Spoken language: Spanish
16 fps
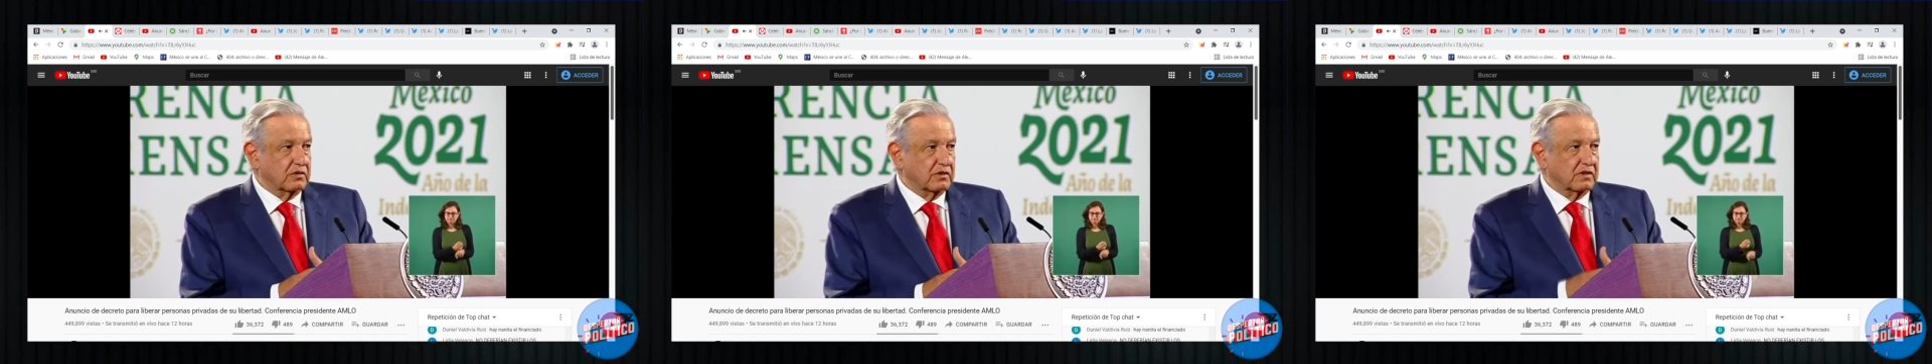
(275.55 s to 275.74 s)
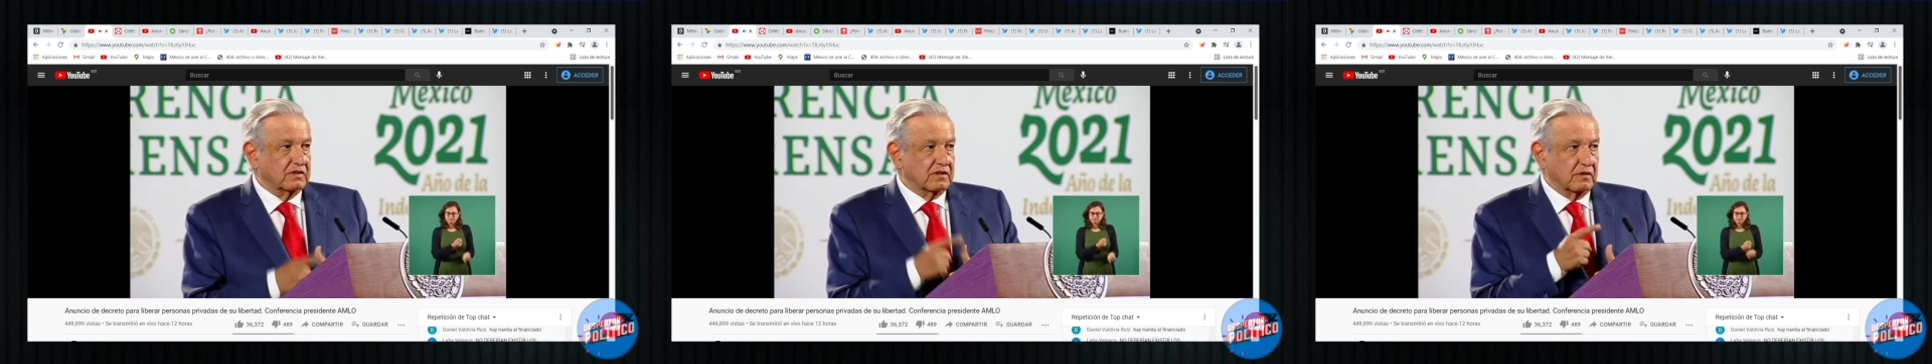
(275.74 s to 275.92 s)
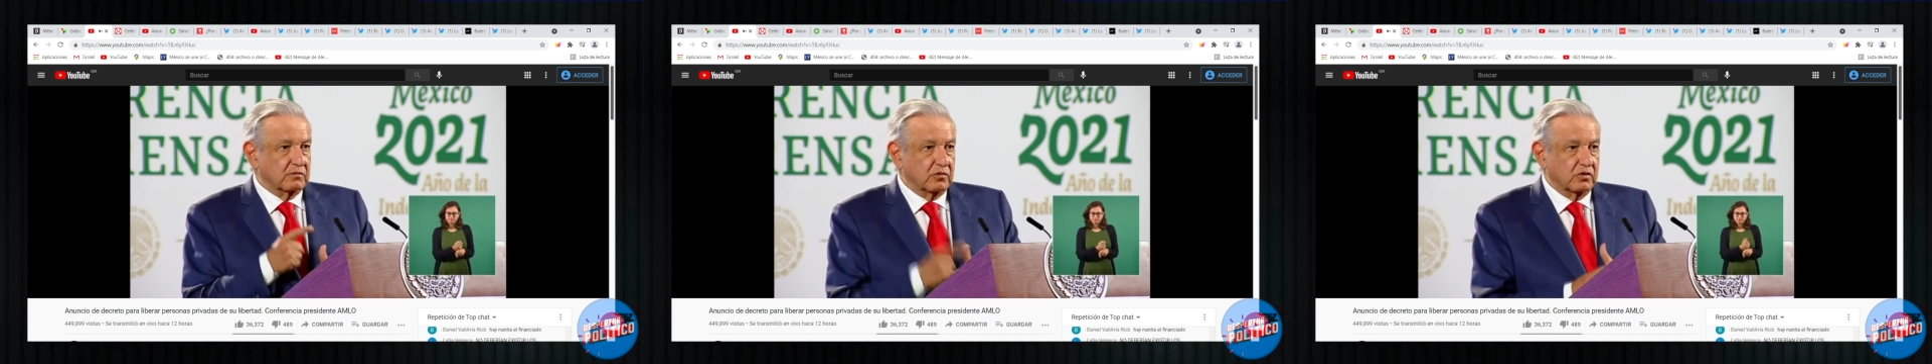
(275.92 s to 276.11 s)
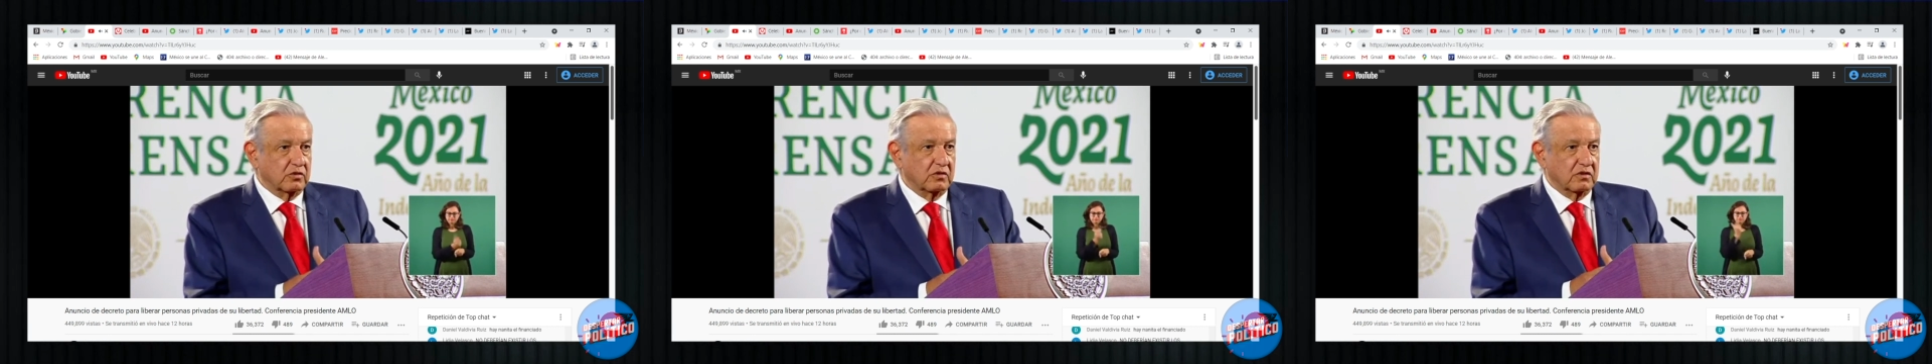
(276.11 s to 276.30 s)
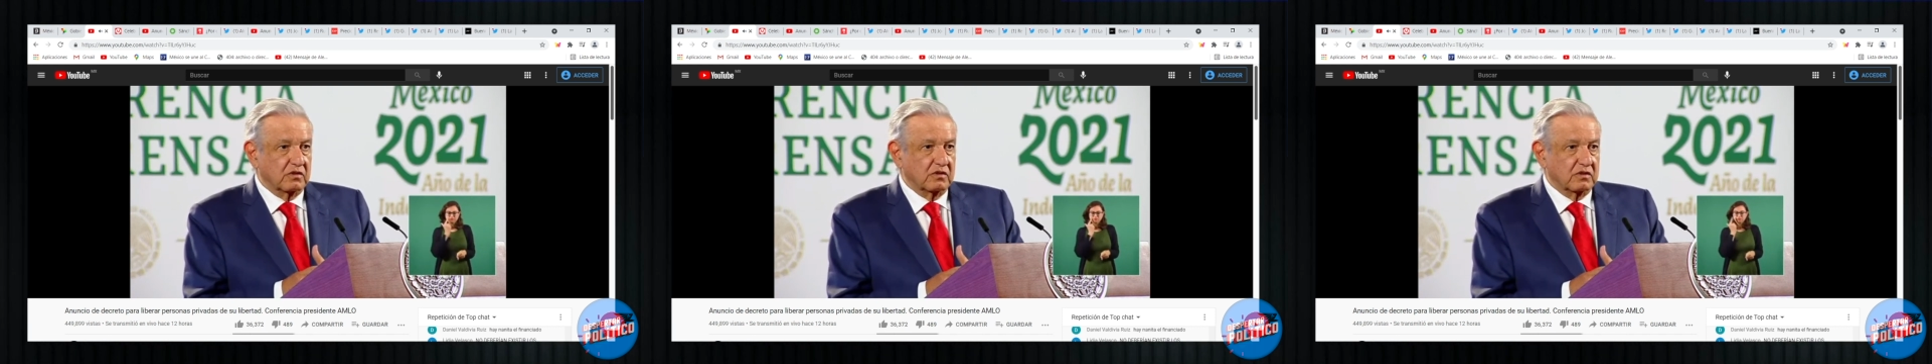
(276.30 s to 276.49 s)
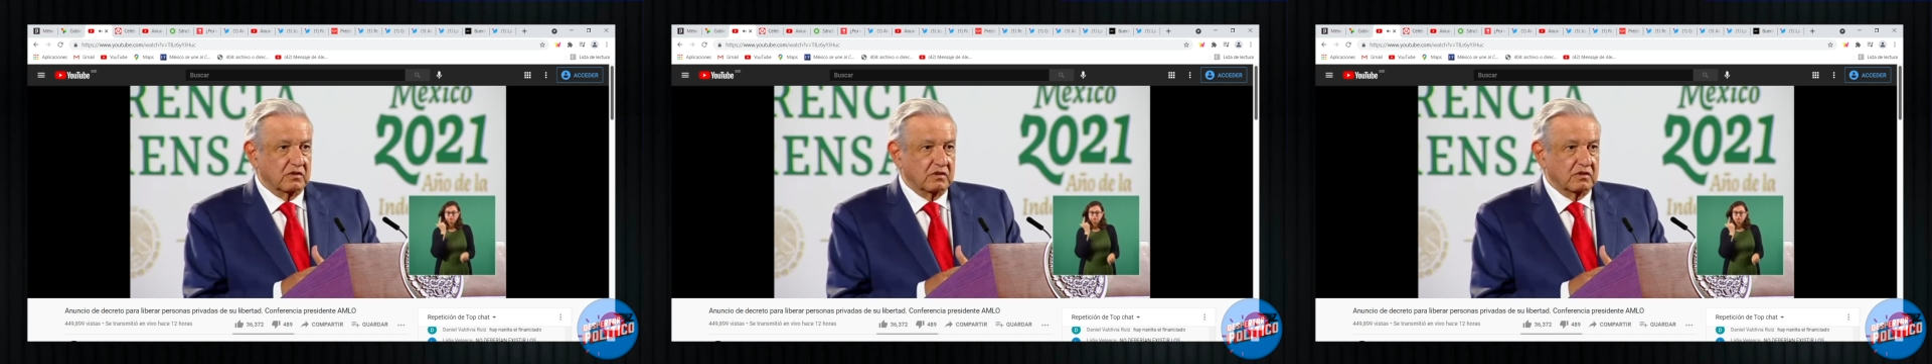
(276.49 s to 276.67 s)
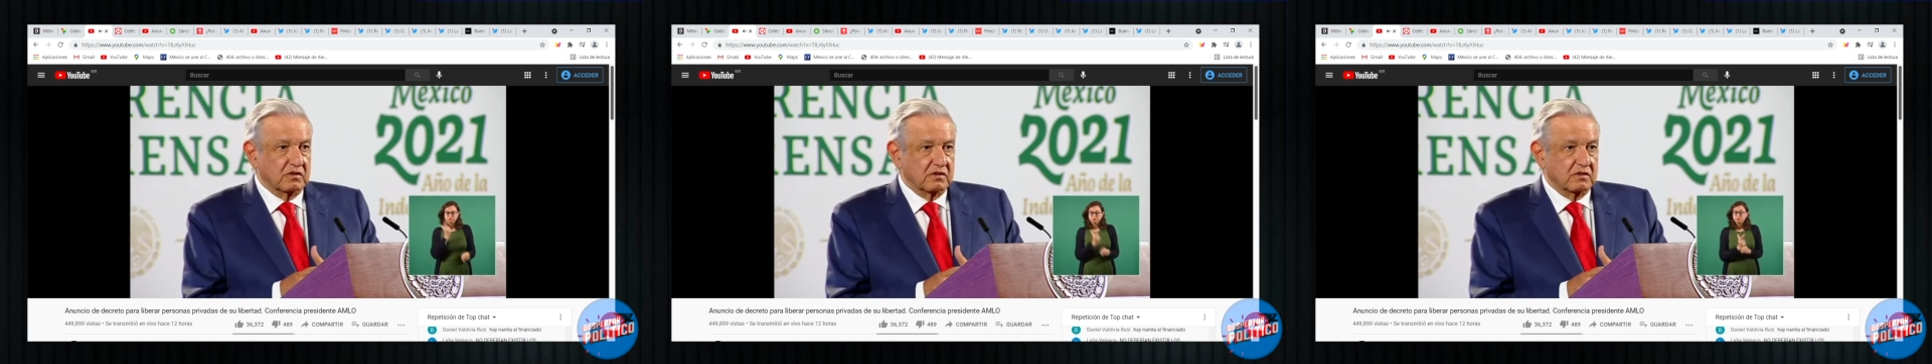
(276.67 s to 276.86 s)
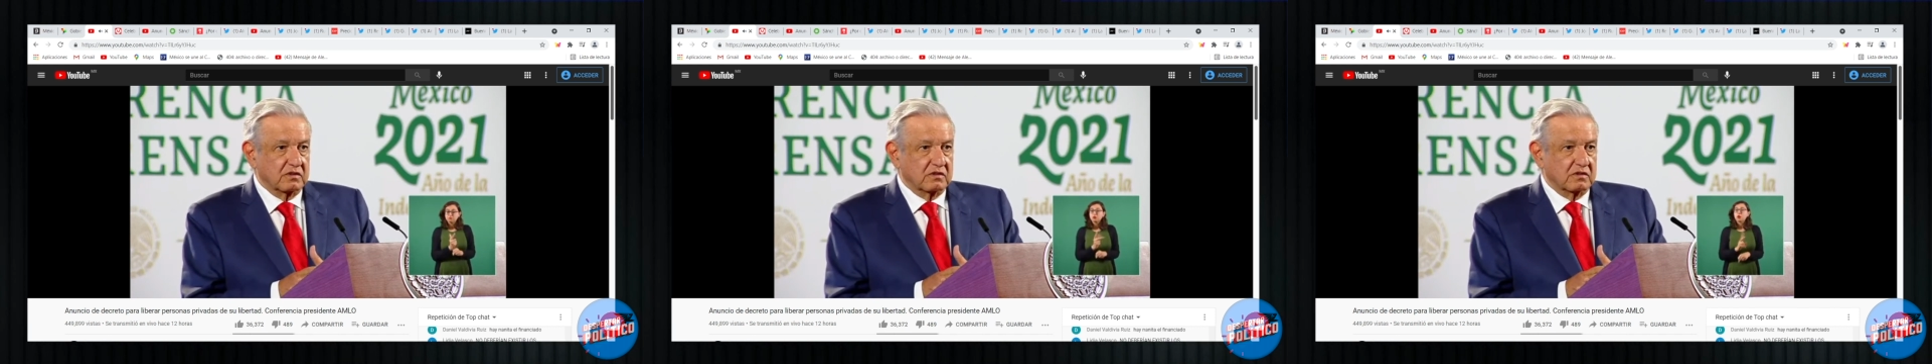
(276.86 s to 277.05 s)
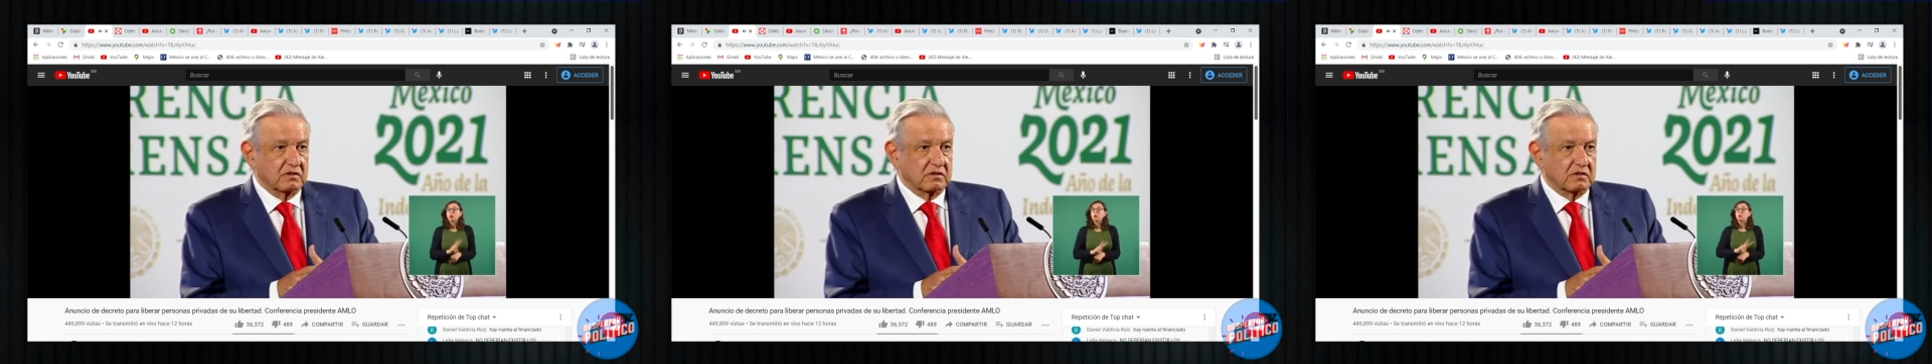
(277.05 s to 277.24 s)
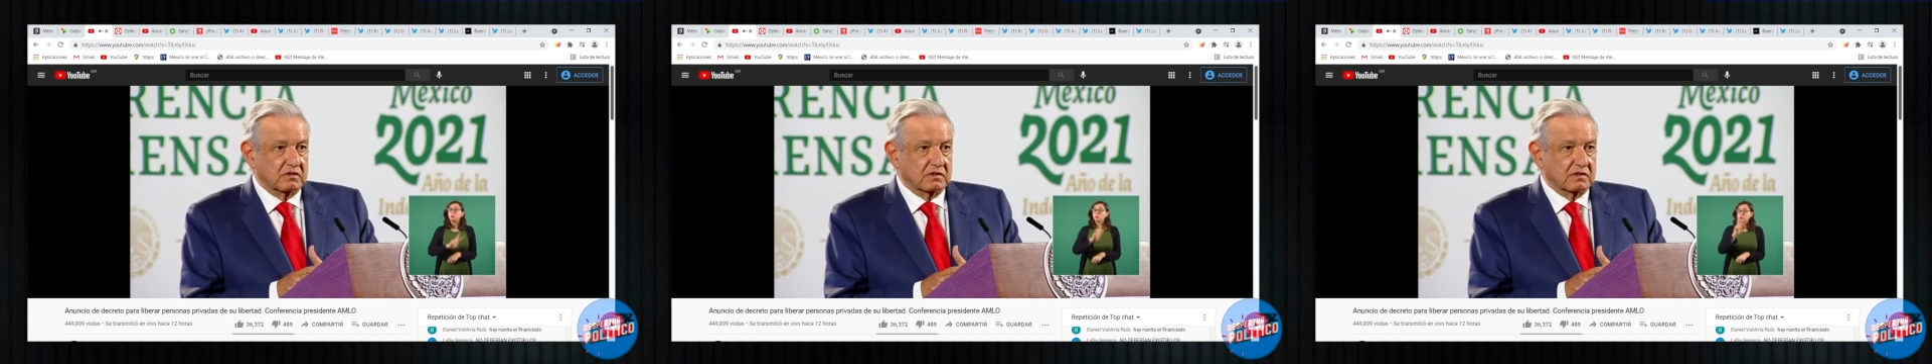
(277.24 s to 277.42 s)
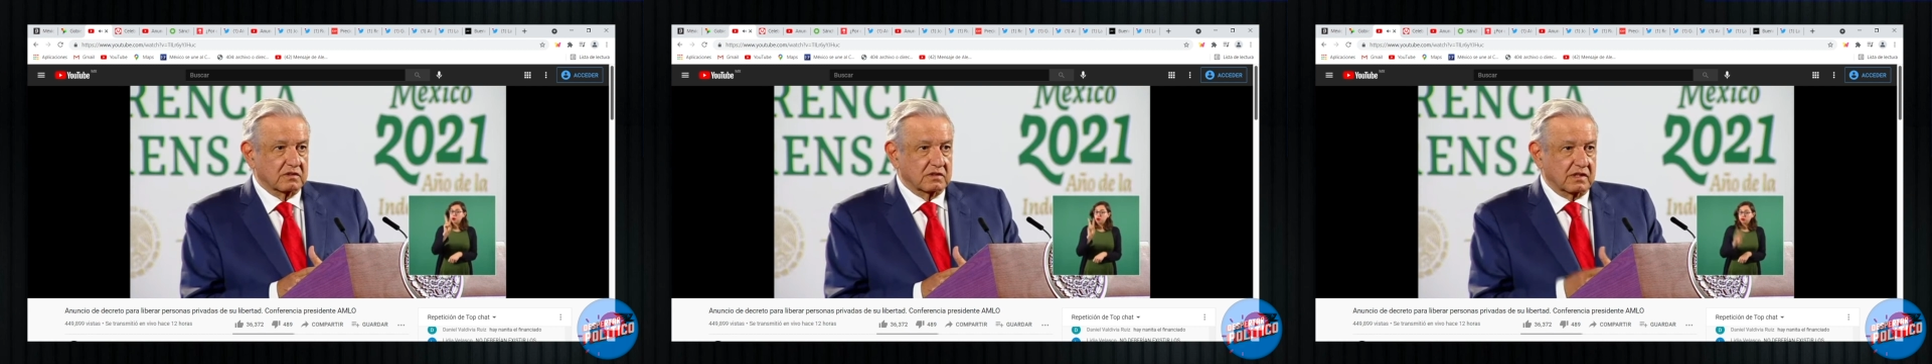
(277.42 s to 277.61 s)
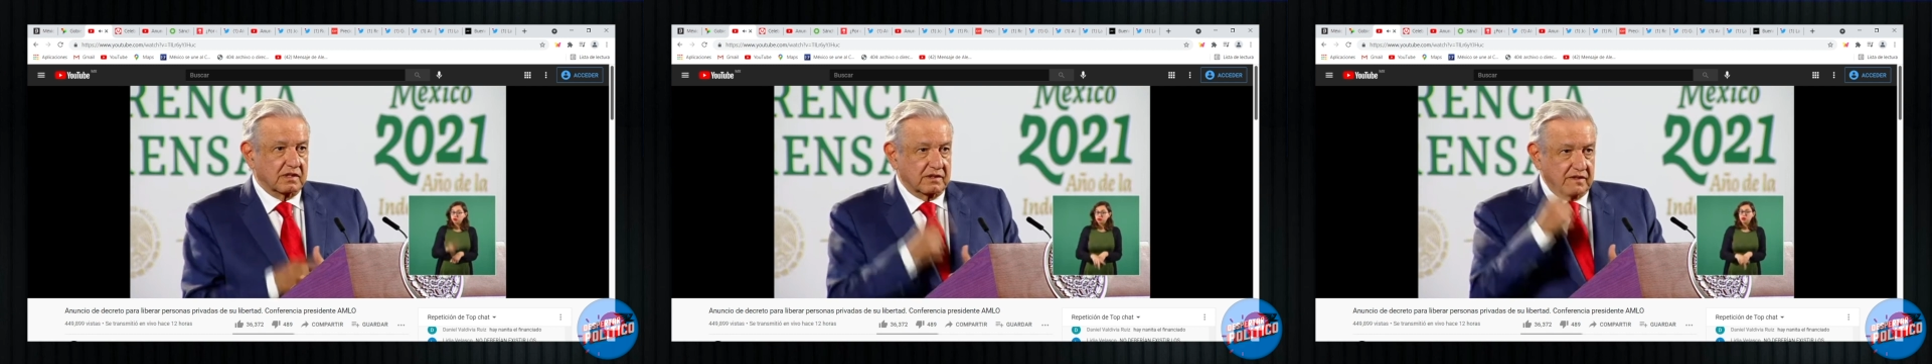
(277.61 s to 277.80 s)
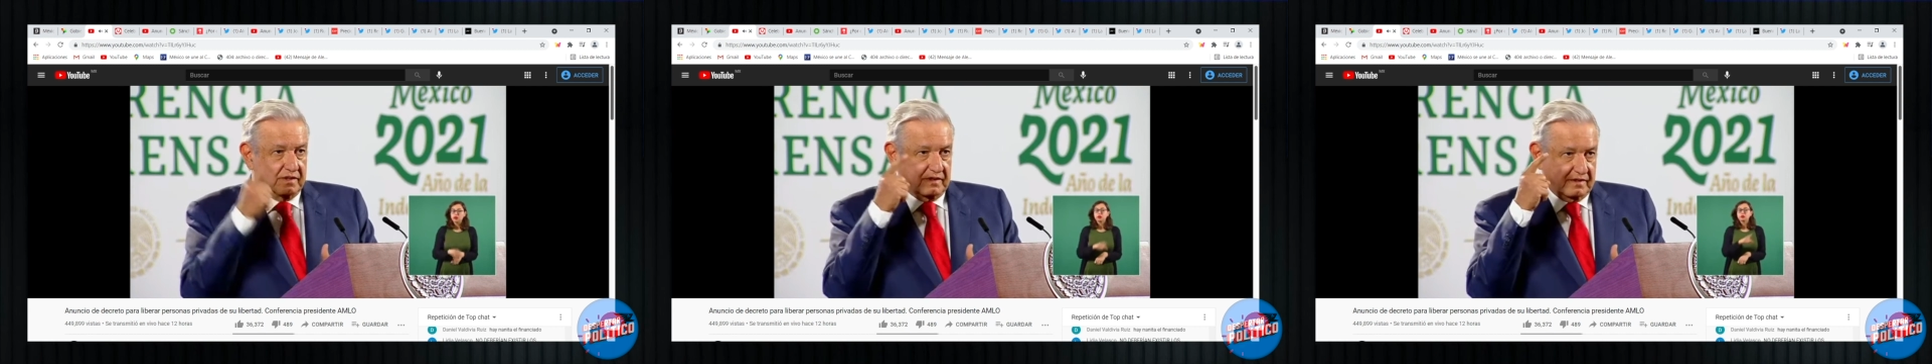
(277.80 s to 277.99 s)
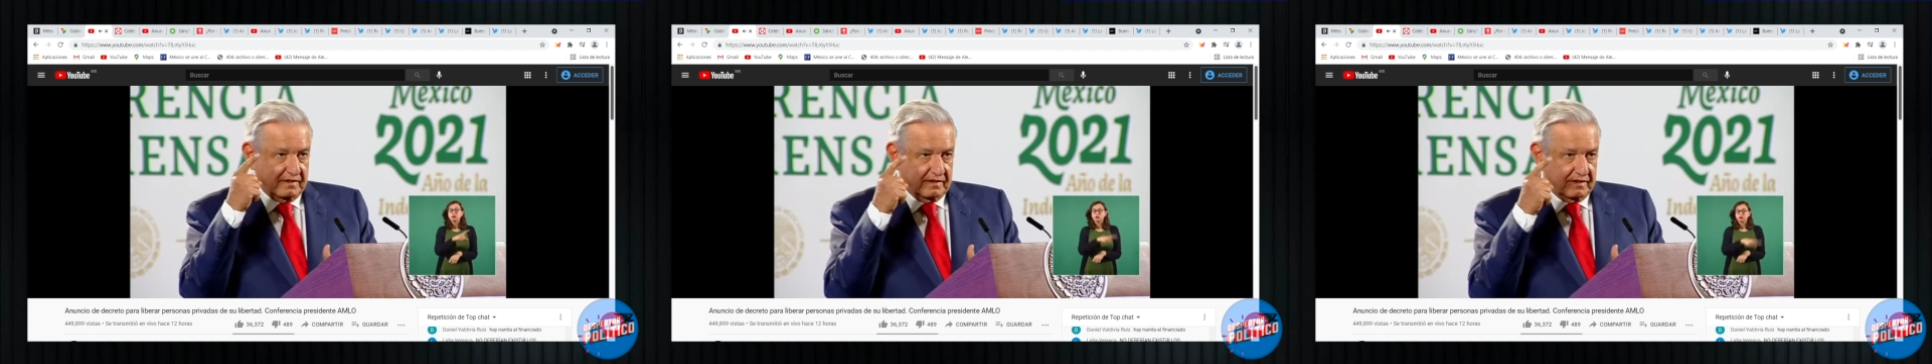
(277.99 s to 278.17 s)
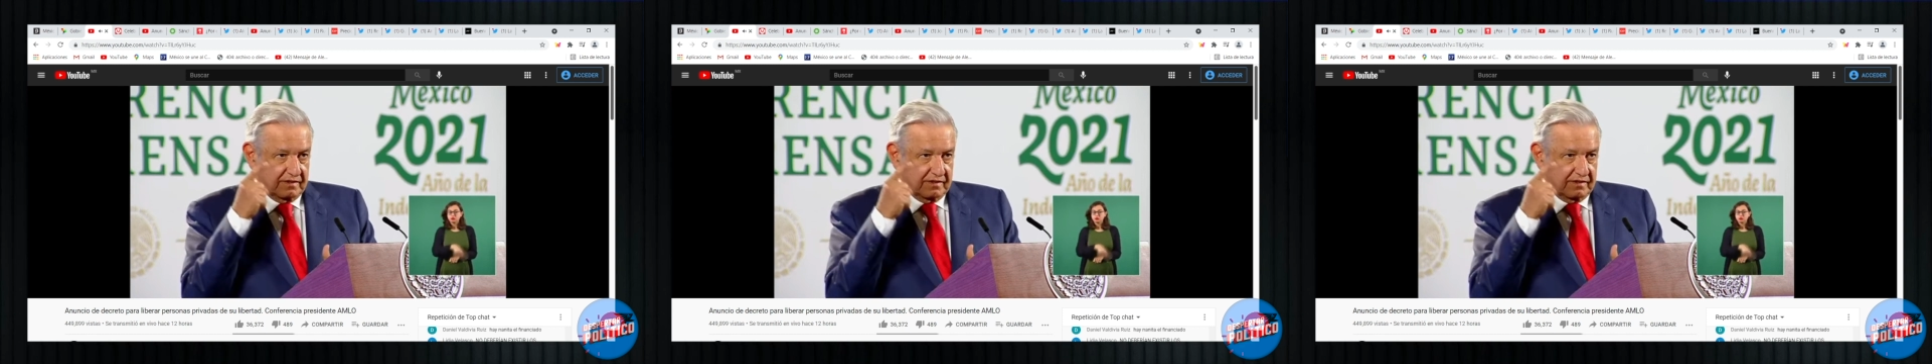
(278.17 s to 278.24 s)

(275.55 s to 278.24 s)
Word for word: de Estambul que